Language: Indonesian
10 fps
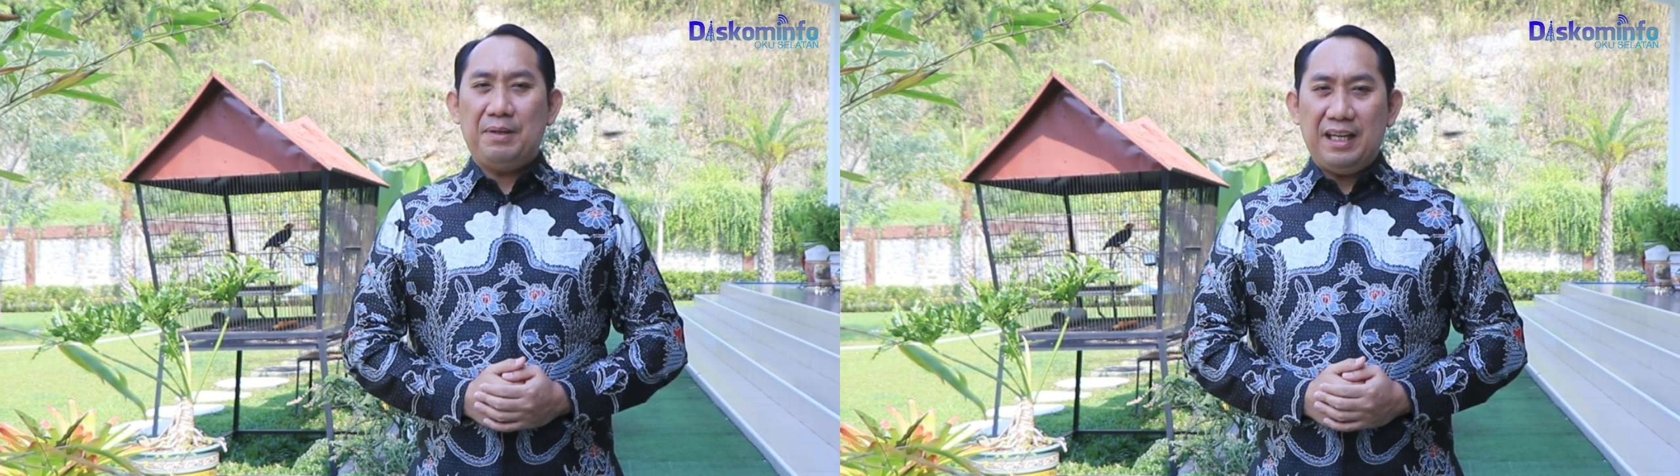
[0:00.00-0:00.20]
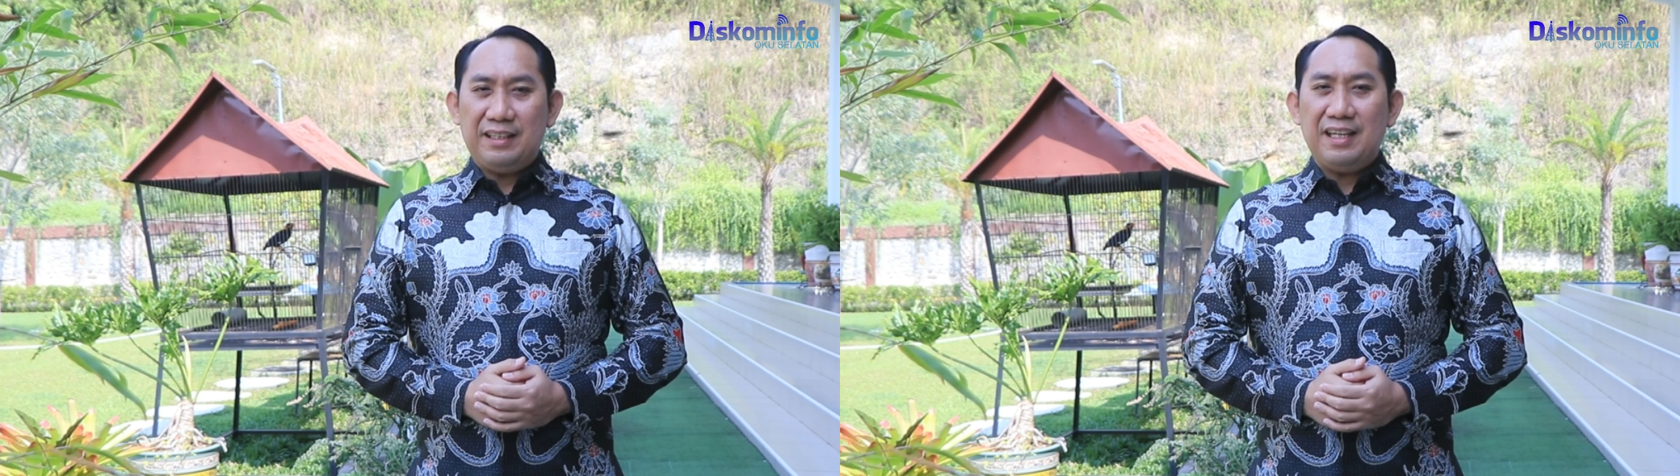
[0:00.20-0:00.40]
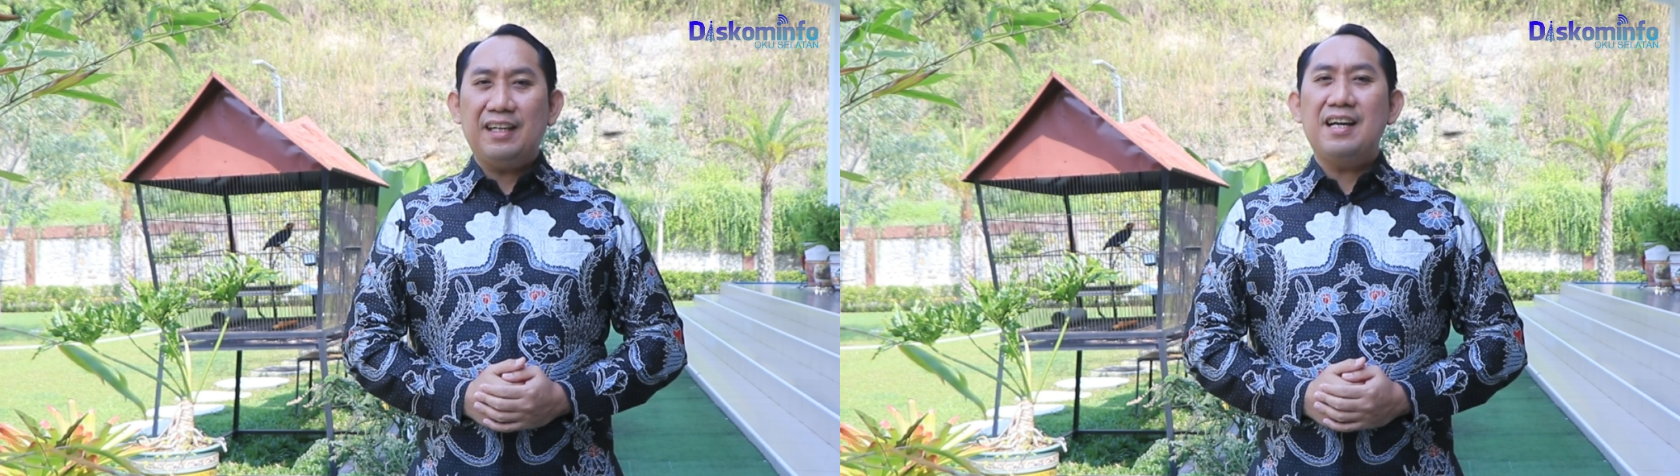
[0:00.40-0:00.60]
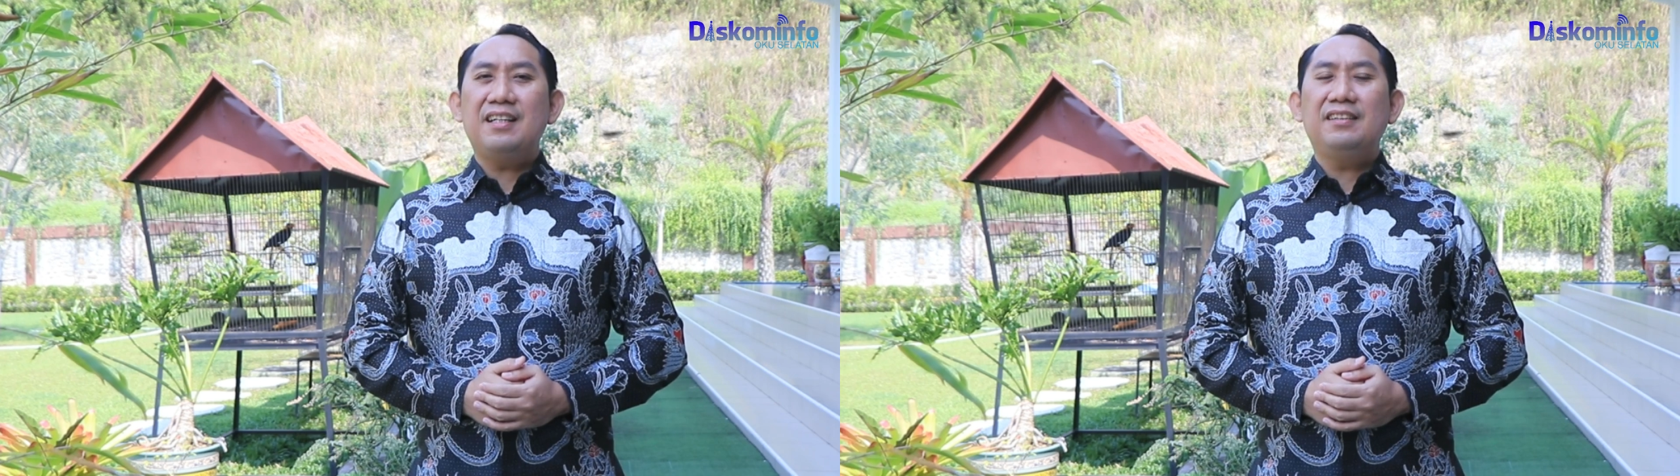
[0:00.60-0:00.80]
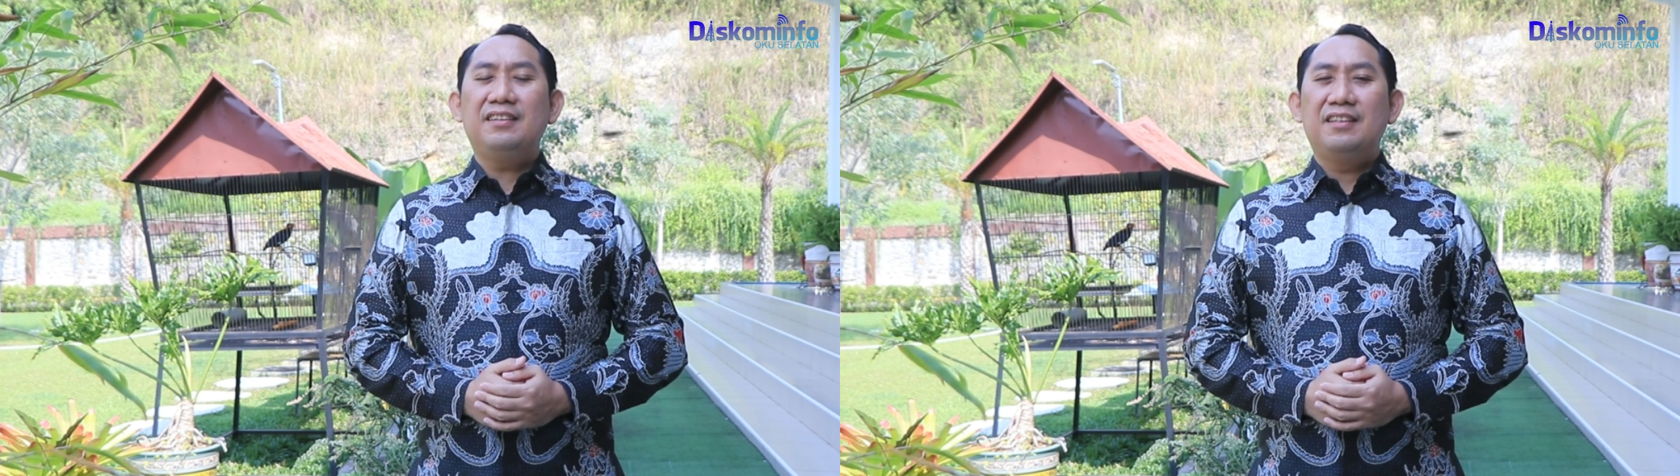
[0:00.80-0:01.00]
pada
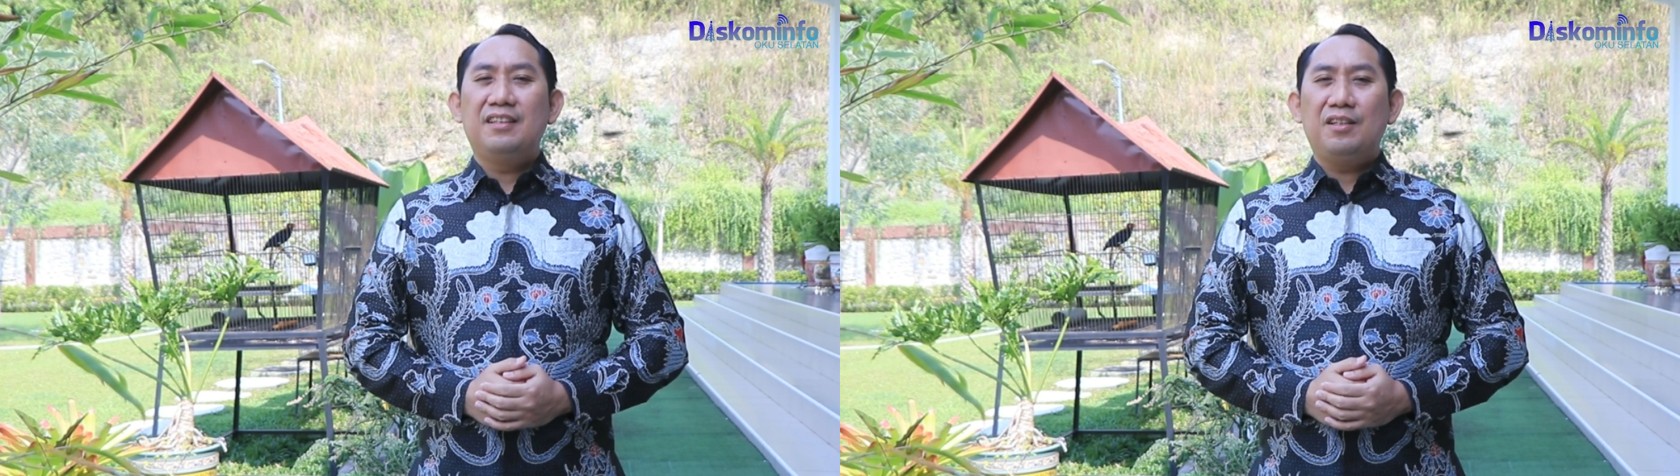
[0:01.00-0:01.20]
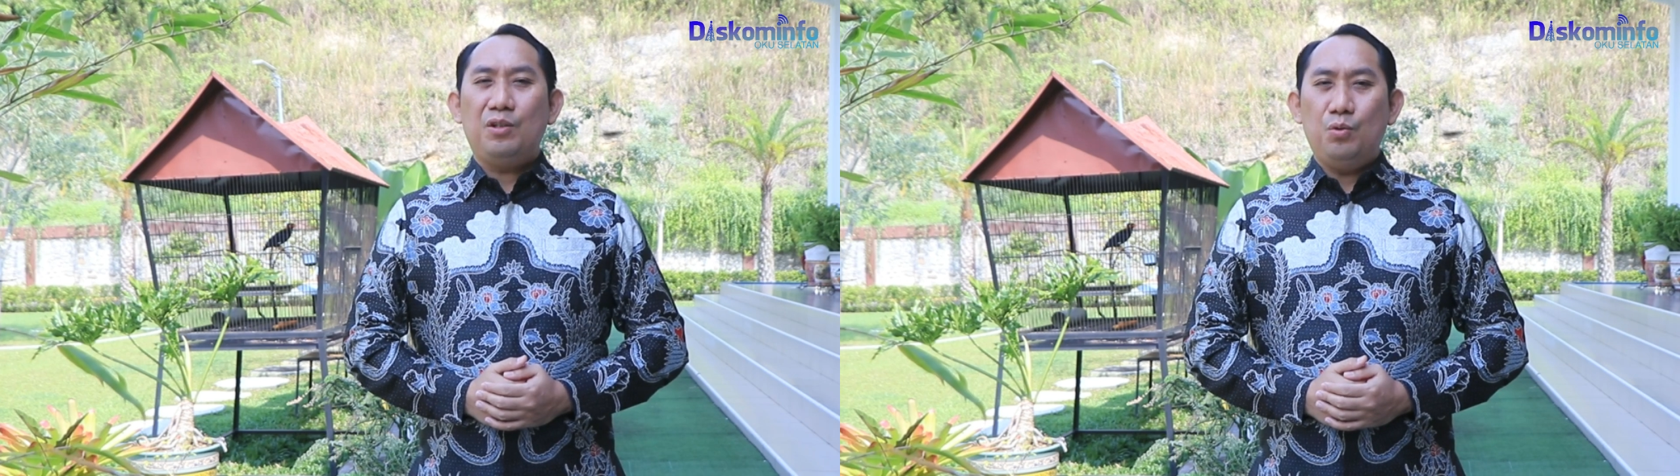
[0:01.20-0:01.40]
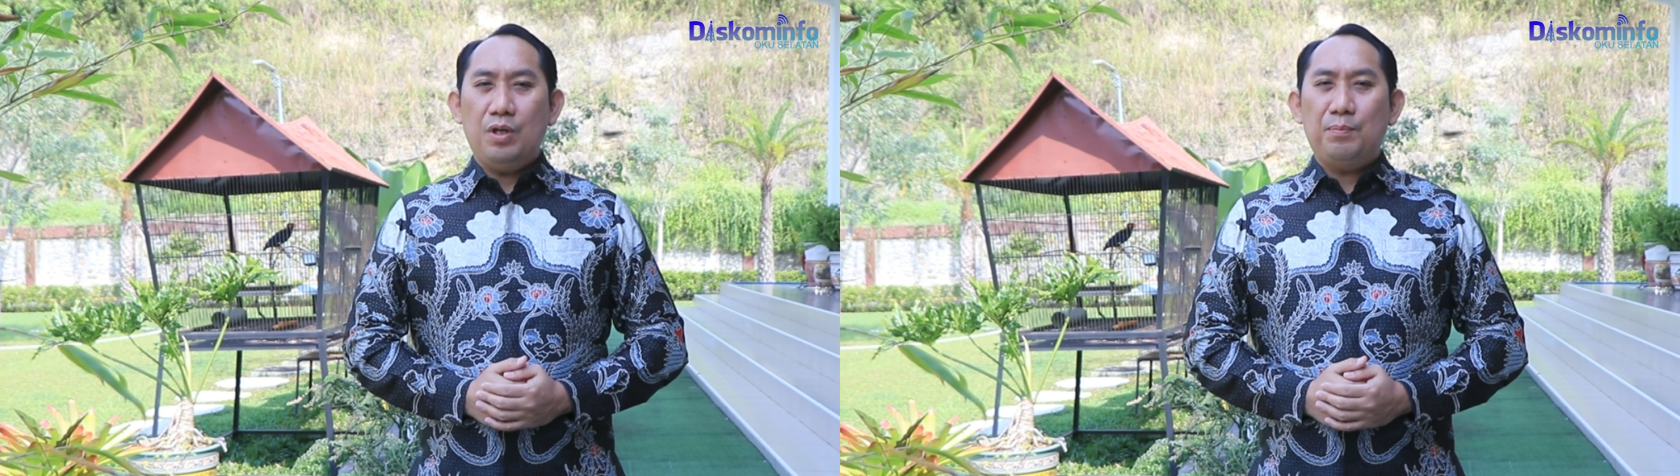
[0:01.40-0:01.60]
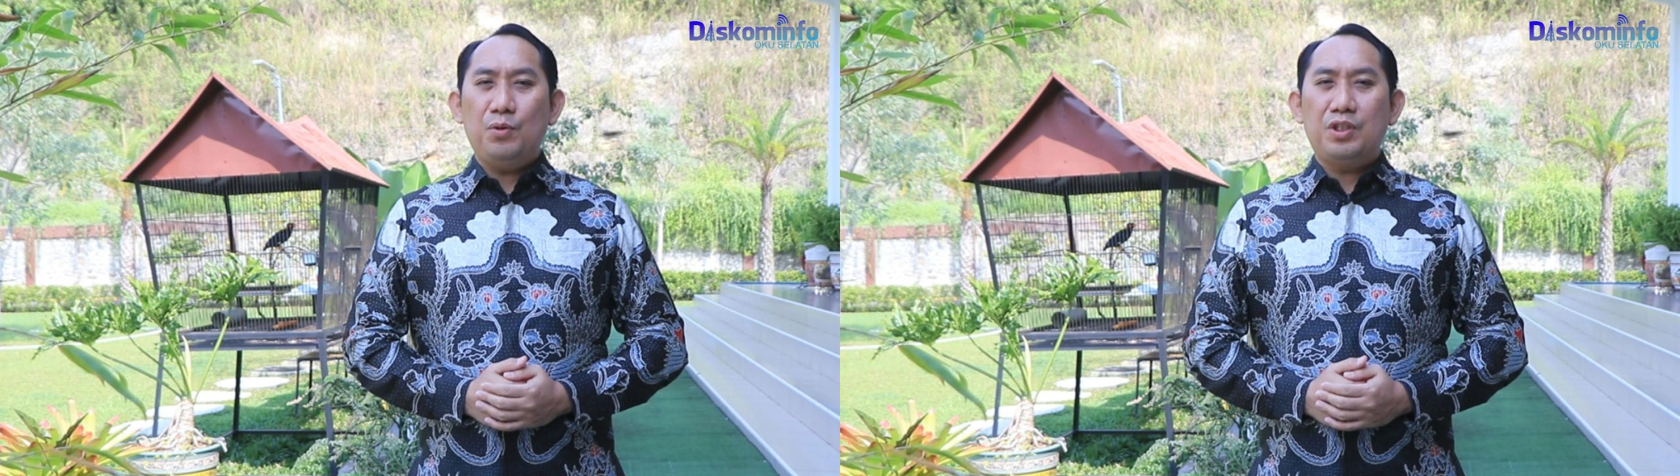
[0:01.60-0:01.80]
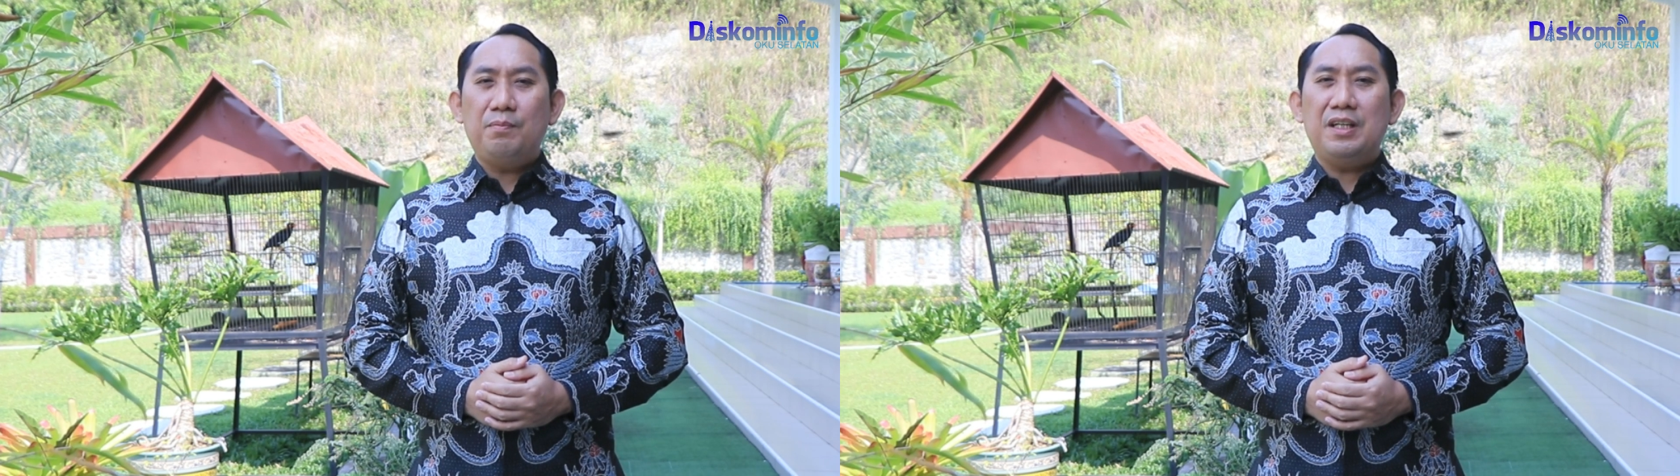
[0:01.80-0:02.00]
tanggal
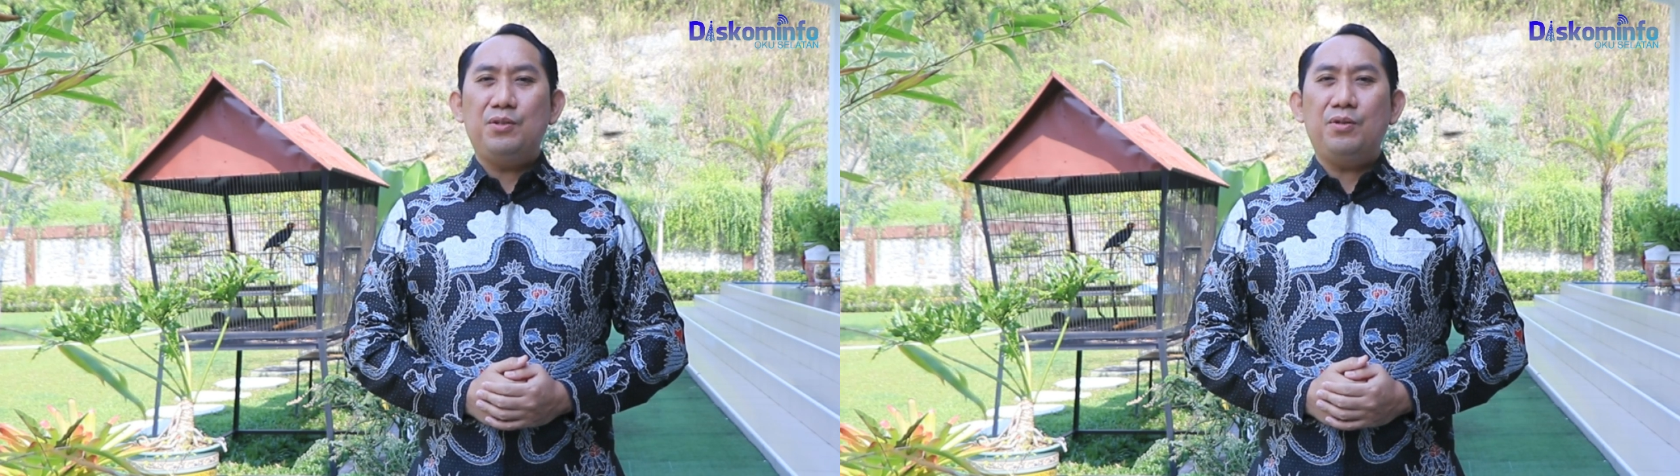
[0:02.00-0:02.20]
29